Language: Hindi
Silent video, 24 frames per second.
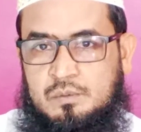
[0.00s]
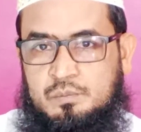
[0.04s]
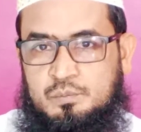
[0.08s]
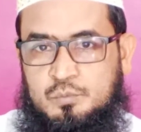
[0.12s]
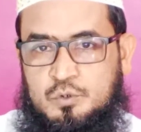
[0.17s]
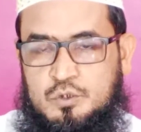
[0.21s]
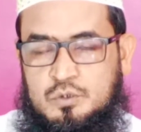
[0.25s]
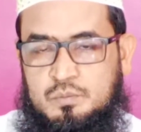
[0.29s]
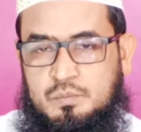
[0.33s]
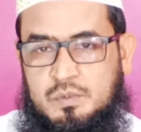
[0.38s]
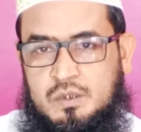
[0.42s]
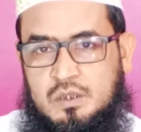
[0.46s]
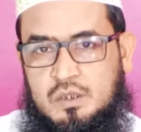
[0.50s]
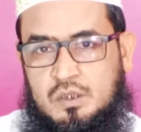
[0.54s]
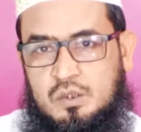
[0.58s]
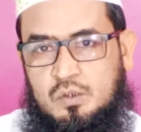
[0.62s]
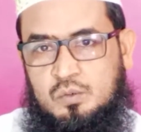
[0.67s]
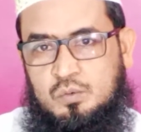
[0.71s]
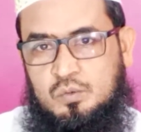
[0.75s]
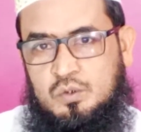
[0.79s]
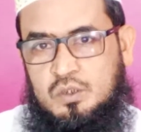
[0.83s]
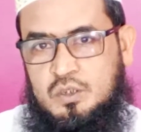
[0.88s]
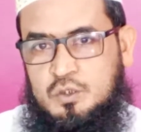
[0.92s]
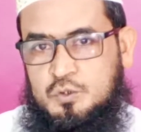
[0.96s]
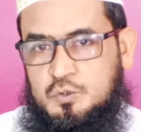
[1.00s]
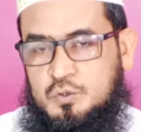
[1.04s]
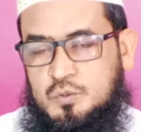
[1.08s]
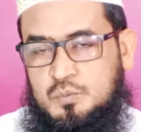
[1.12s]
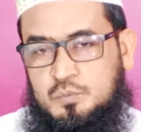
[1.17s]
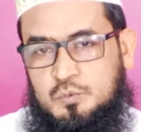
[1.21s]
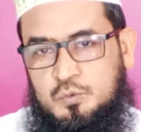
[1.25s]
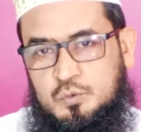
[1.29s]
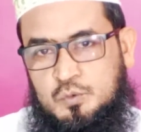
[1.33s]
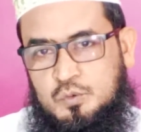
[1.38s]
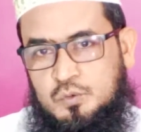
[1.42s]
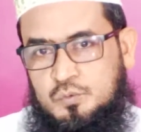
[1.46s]
मुस्बत लहू का
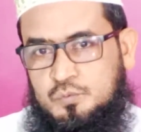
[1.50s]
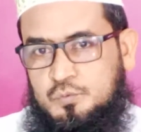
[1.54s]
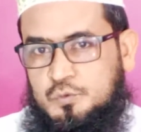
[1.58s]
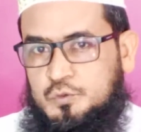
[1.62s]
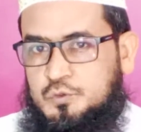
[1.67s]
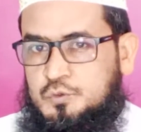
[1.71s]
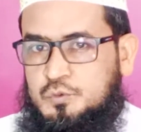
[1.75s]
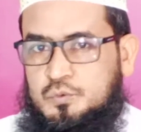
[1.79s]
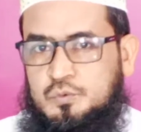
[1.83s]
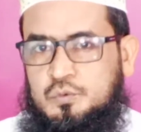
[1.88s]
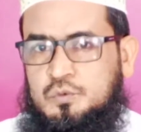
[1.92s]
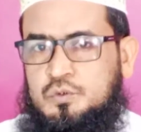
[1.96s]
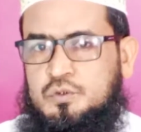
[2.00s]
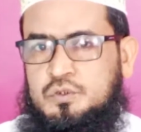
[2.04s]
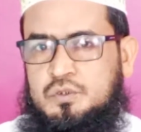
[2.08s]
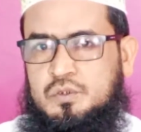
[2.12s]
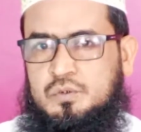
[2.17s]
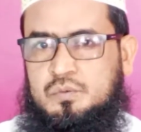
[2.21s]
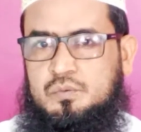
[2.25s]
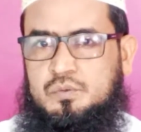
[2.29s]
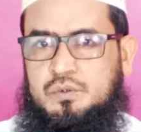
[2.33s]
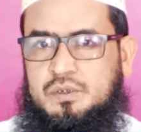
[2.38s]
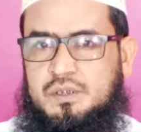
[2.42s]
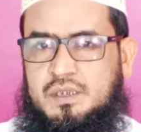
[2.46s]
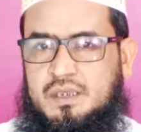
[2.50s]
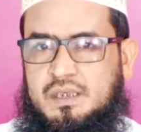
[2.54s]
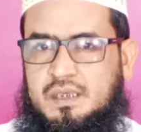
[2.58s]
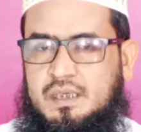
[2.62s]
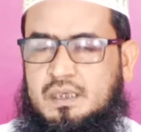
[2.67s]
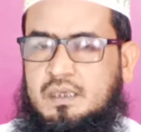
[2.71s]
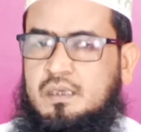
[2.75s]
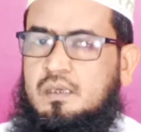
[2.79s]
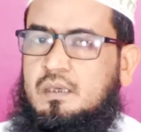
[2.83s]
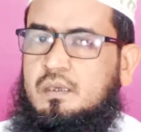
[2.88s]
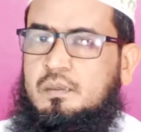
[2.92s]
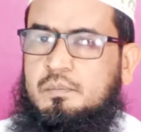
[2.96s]
सबूत तो वजूद ज़रूरी
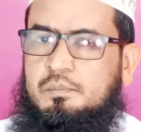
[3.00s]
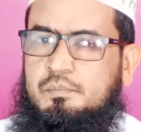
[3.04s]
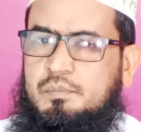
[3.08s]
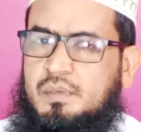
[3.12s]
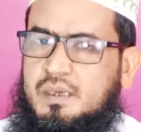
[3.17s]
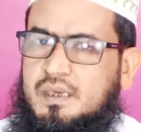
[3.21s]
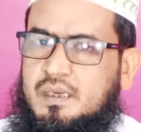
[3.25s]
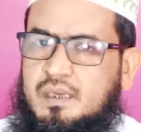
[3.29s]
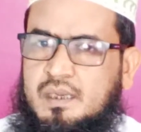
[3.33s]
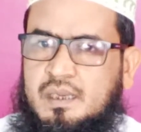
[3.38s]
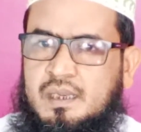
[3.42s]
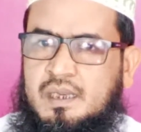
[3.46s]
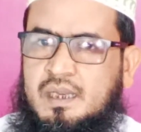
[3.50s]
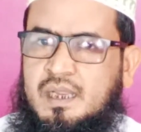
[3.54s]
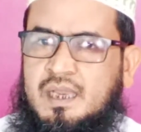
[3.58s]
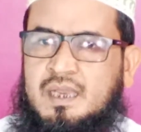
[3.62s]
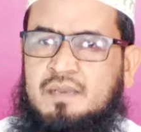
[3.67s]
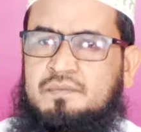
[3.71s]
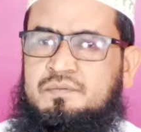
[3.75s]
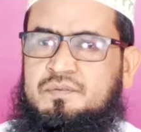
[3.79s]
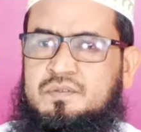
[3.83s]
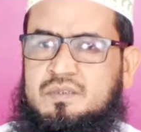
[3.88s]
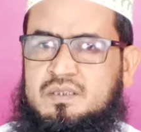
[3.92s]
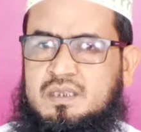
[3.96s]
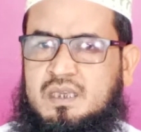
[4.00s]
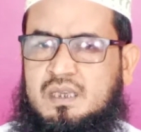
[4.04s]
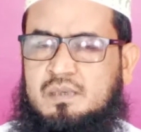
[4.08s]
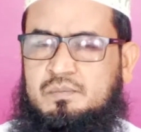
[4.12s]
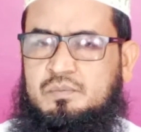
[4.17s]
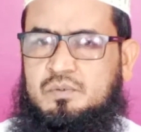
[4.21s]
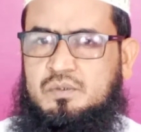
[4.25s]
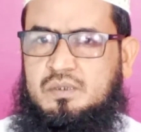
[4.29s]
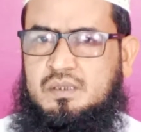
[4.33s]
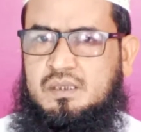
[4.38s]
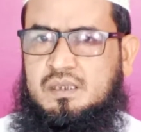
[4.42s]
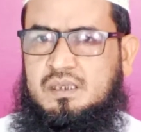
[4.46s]
है बरखिलाफ़
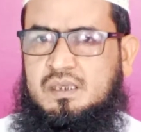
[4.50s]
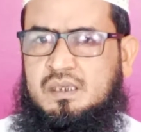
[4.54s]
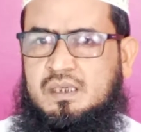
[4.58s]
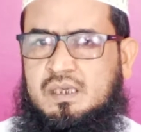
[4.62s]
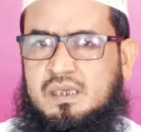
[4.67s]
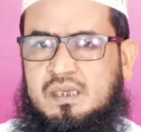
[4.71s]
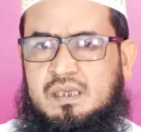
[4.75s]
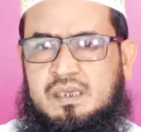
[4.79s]
सलब के